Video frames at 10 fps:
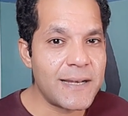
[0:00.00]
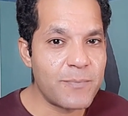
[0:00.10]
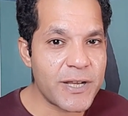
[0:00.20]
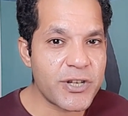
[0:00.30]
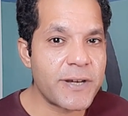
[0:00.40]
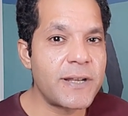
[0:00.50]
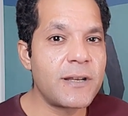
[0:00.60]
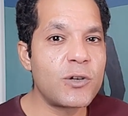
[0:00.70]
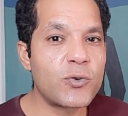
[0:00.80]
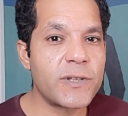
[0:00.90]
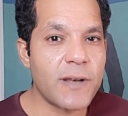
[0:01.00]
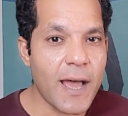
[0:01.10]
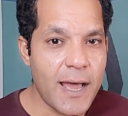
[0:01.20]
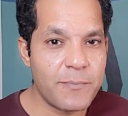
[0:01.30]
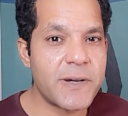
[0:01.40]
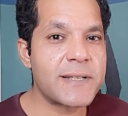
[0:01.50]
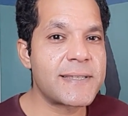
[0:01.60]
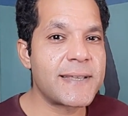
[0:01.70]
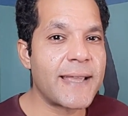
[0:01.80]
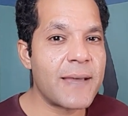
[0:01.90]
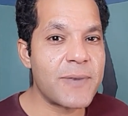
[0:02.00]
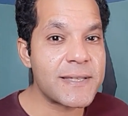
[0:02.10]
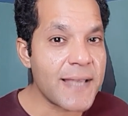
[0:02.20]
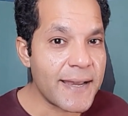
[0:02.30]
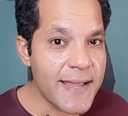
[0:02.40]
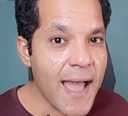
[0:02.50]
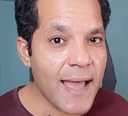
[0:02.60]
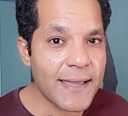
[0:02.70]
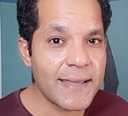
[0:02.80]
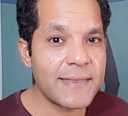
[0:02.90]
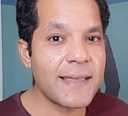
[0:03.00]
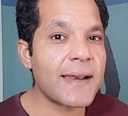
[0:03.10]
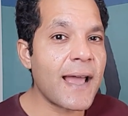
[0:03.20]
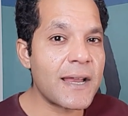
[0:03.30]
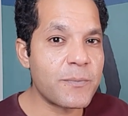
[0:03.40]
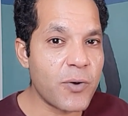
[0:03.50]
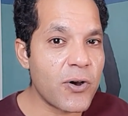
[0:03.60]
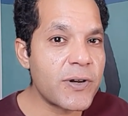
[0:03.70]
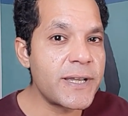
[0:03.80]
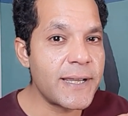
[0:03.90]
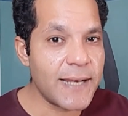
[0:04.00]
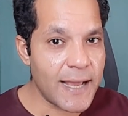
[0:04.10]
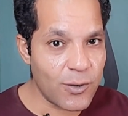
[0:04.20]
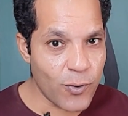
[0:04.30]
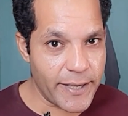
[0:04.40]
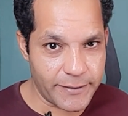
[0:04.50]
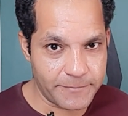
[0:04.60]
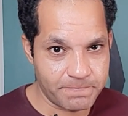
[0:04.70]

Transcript: البشري للون الأحمر استجابة سريعة جدا عن باقي الألوان